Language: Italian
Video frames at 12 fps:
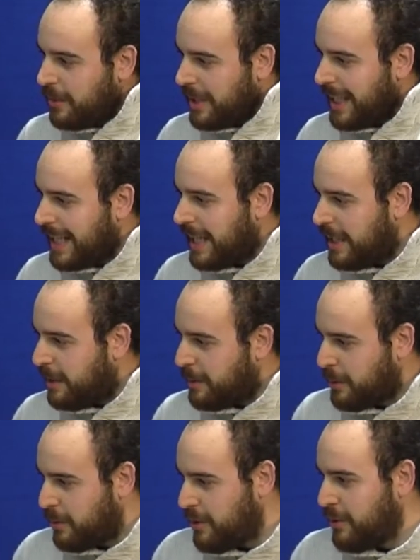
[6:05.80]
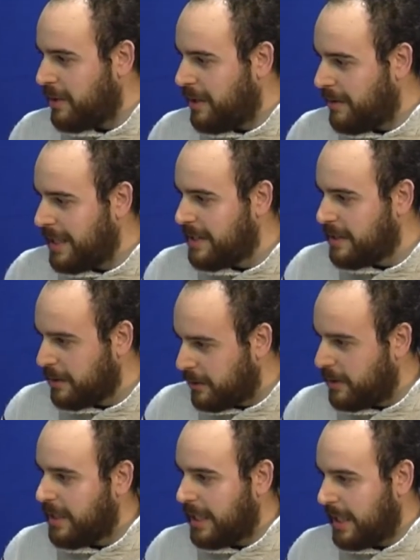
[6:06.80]
una grande produzione di festival,
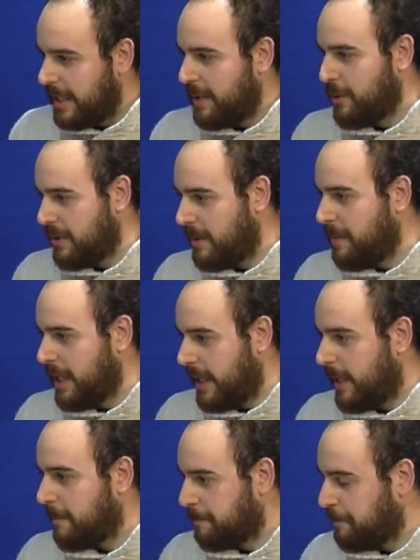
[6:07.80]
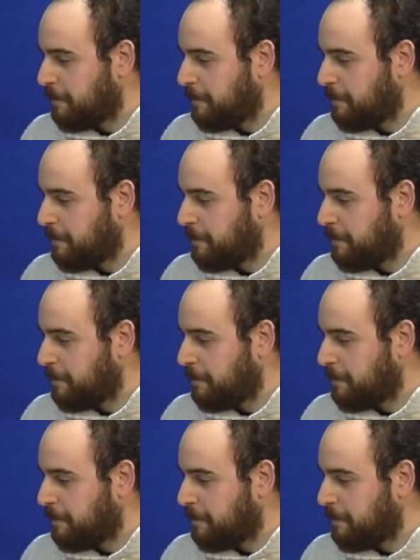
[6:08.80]
quindi tante possibilità.